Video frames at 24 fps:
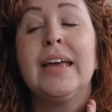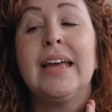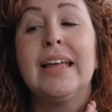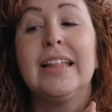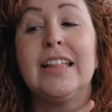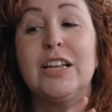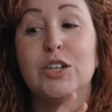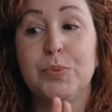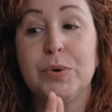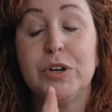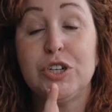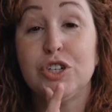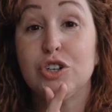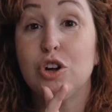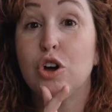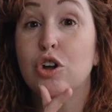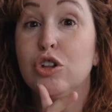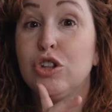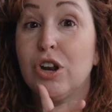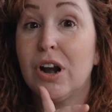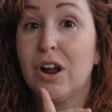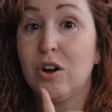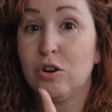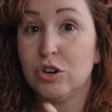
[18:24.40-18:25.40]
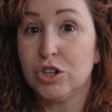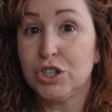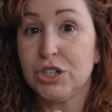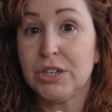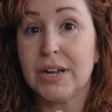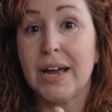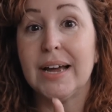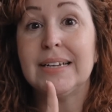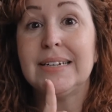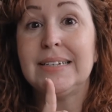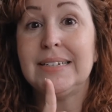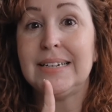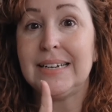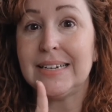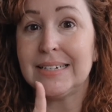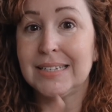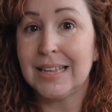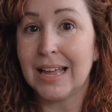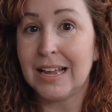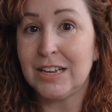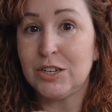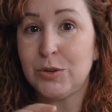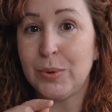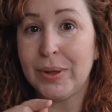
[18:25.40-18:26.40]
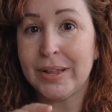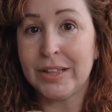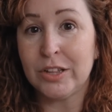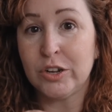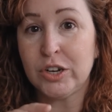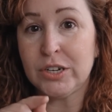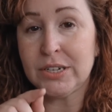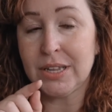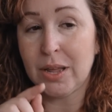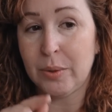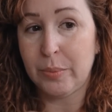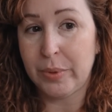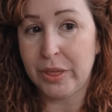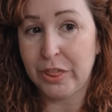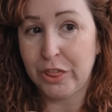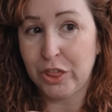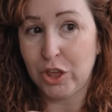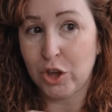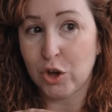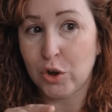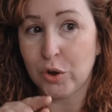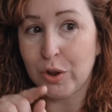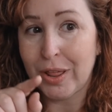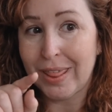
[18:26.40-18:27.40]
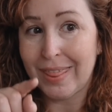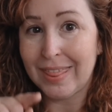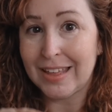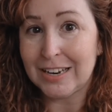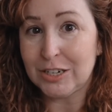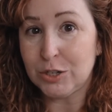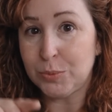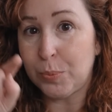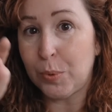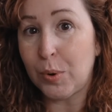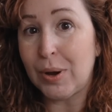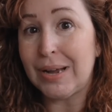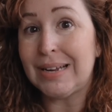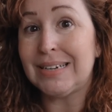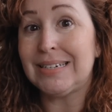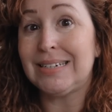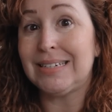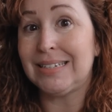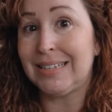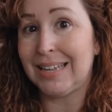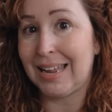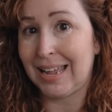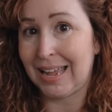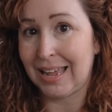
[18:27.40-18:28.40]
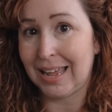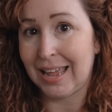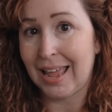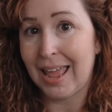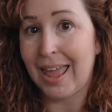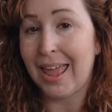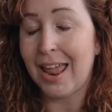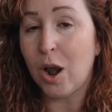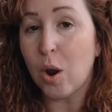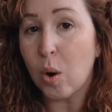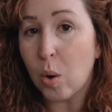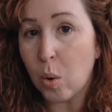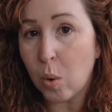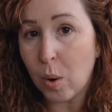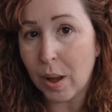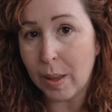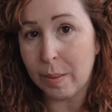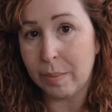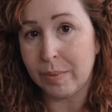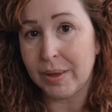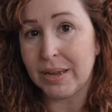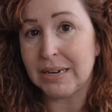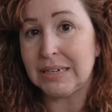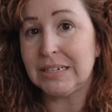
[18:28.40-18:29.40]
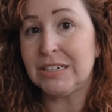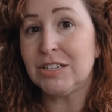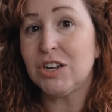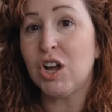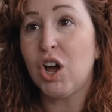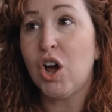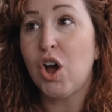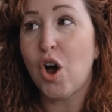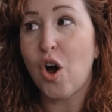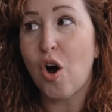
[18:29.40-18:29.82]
Después, otra cosa, si estáis viendo este vídeo después de el jueves